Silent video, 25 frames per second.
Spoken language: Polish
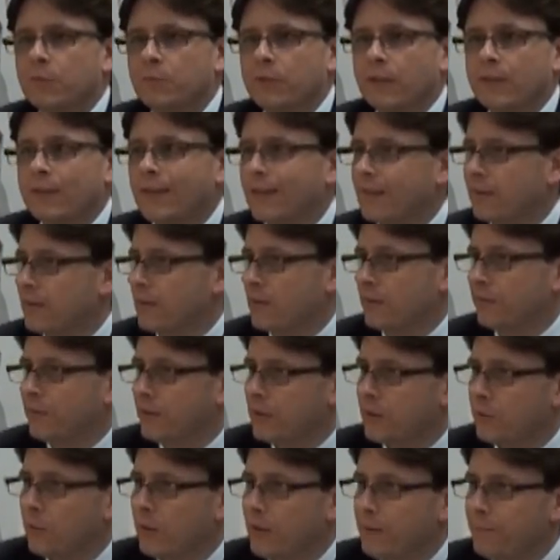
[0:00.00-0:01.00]
na dane
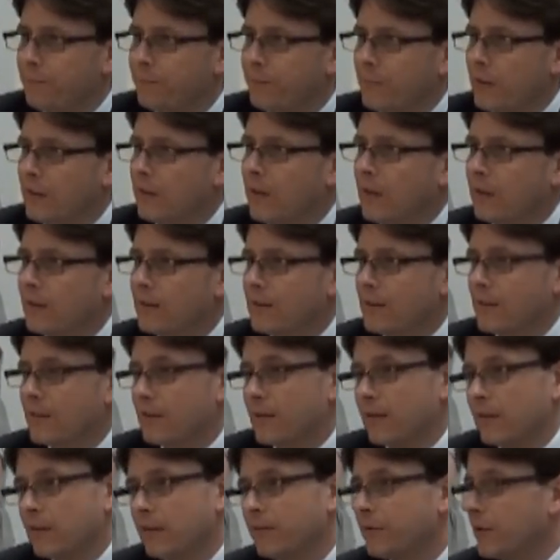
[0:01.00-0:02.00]
zwykłe i dane
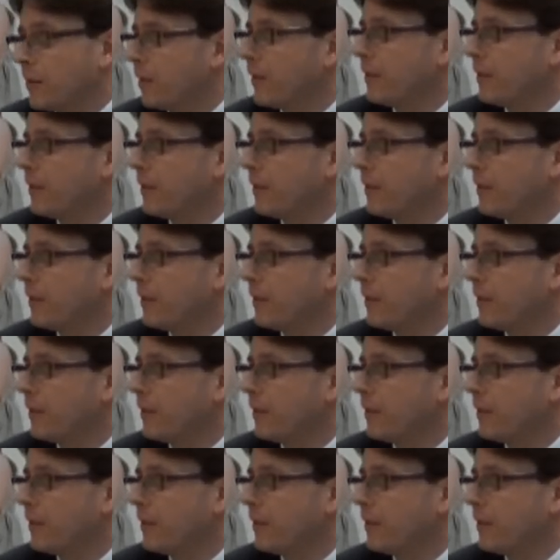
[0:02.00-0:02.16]
sensytywne,